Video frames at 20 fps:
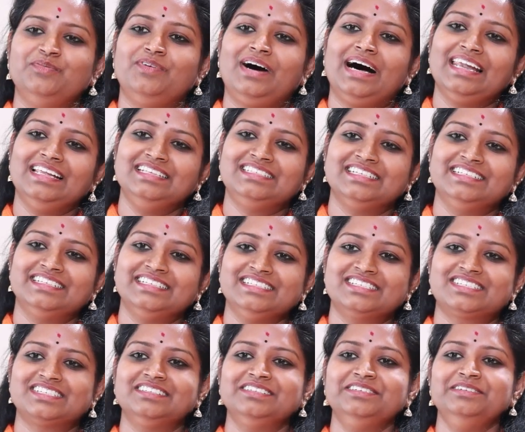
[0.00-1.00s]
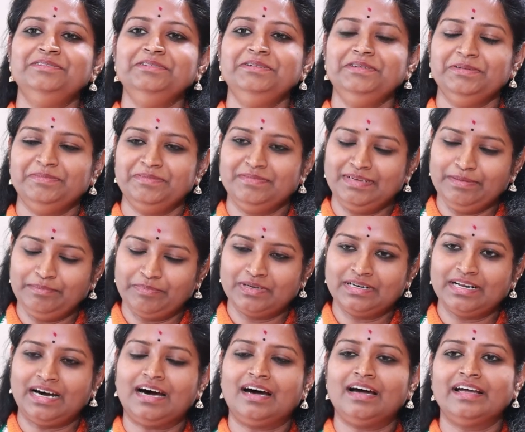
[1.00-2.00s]
సో వాళ్ళ జనరేషన్ ఇప్పుడు
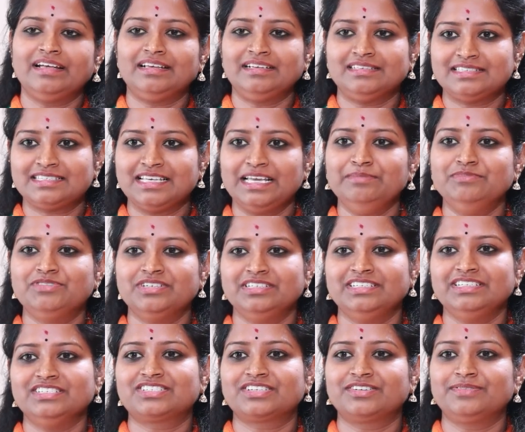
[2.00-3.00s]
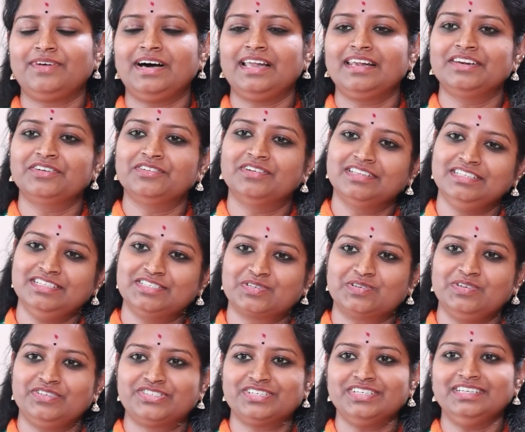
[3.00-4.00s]
నా సేమ్ జనరేషన్ వాళ్ళని కూడా
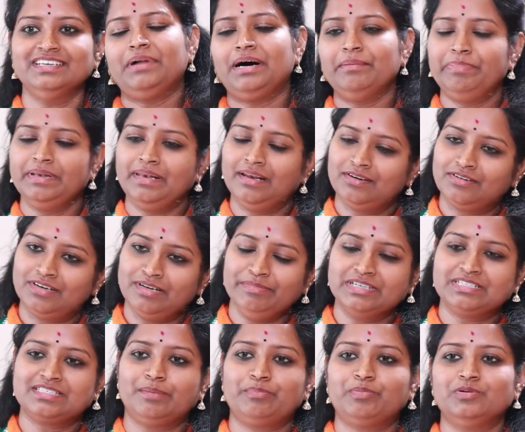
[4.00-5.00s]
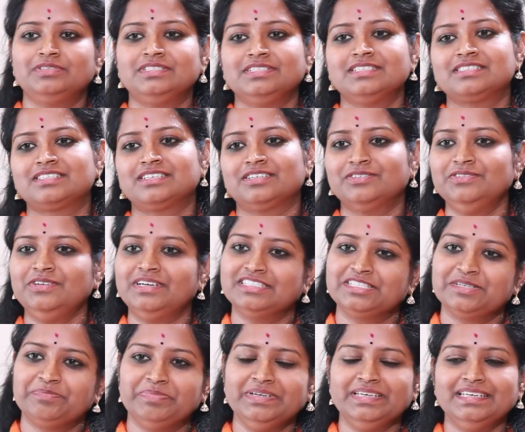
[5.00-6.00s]
తీసుకొచ్చి మా పిల్లలు కూడా మీకు సపోర్ట్ చేస్తారు అని
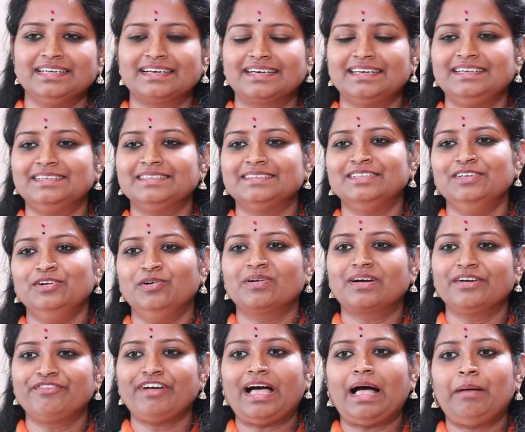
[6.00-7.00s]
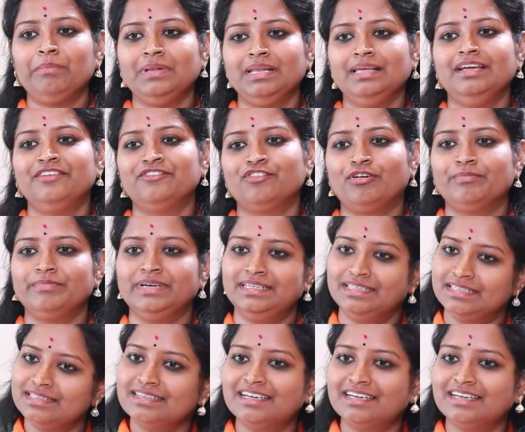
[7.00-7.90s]
చెప్పి అట్లా ఒక ఫ్యామిలీ ఎన్విరాన్మెంట్